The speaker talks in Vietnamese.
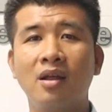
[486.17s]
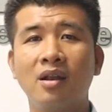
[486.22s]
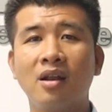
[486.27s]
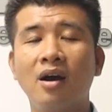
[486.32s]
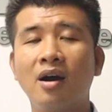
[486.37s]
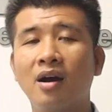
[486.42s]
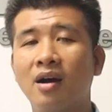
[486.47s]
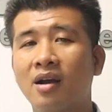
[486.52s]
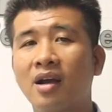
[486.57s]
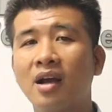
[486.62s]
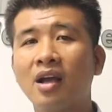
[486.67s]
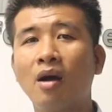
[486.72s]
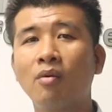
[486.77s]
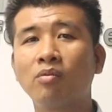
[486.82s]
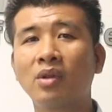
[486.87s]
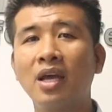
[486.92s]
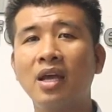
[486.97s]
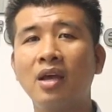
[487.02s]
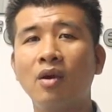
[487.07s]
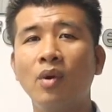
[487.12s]
Thường cái
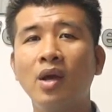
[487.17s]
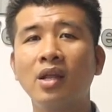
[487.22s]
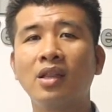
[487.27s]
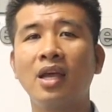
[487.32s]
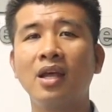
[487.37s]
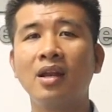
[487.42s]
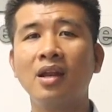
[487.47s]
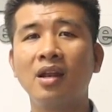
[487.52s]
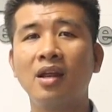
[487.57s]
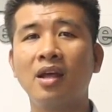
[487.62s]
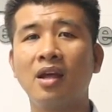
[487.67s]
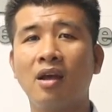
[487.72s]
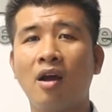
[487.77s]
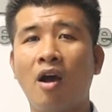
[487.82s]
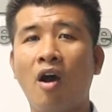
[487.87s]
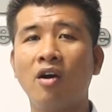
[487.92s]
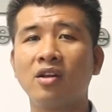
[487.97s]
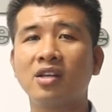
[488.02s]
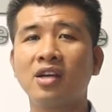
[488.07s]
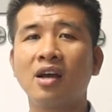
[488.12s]
công ty uy tín ấy, thì
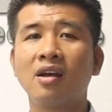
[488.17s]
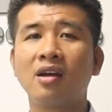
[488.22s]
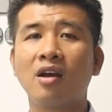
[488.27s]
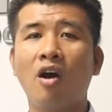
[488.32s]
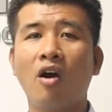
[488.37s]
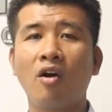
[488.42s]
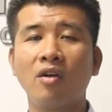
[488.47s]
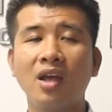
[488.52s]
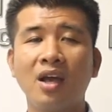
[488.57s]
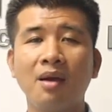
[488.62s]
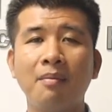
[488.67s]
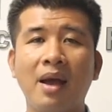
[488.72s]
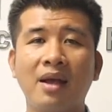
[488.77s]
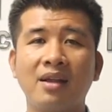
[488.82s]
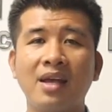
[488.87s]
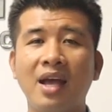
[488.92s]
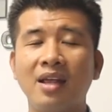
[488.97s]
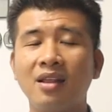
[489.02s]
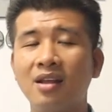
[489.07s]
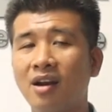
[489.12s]
họ sẽ có những cái
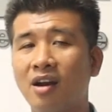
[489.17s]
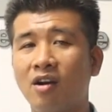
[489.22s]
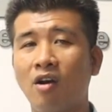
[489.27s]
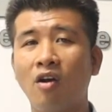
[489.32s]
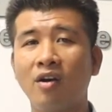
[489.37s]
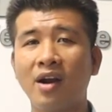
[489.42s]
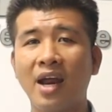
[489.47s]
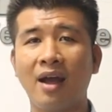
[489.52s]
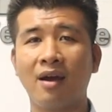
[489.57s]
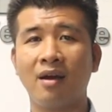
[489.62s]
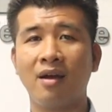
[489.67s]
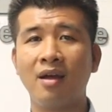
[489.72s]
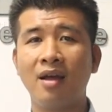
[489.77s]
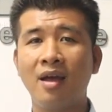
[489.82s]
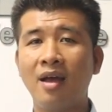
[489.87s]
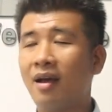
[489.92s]
bảng giá rất là rõ ràng,